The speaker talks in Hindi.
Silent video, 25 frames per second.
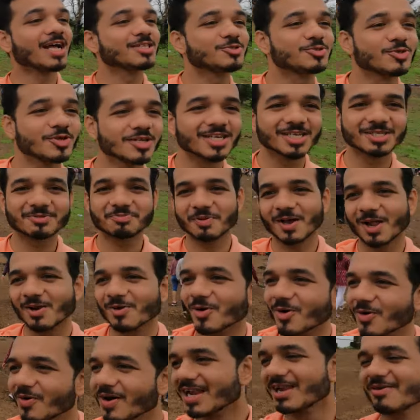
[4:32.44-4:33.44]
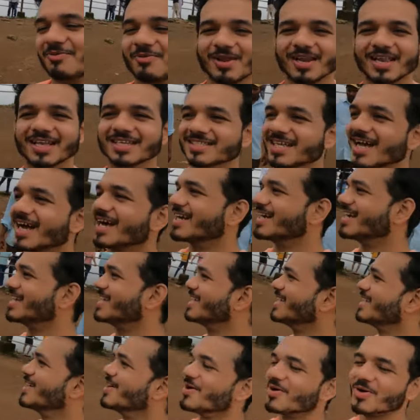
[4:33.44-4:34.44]
आज तो यश पाल वो वाली फीलिंग्स आ
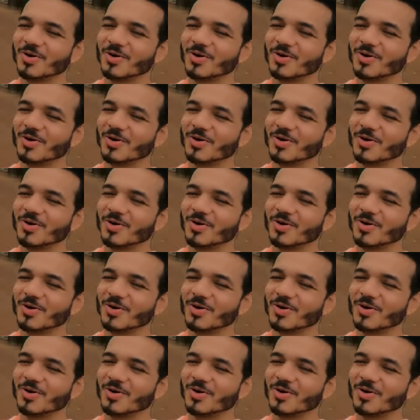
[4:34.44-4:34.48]
गई